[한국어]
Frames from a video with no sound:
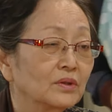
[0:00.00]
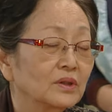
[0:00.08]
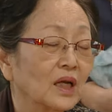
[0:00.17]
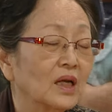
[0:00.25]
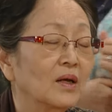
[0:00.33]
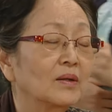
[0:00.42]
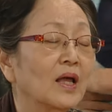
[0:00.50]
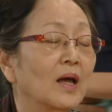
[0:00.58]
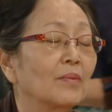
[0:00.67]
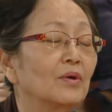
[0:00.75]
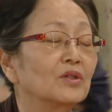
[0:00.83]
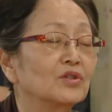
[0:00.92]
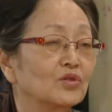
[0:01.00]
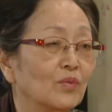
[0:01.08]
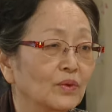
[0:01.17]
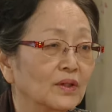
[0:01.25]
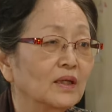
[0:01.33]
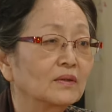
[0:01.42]
잘라내버리지도
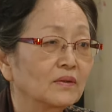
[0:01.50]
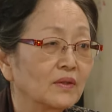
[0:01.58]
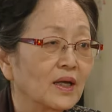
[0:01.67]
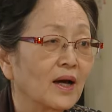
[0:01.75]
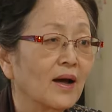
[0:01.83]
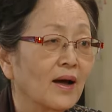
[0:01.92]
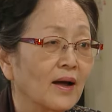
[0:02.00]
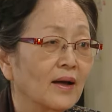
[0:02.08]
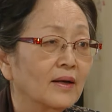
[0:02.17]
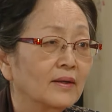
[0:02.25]
못하는 거야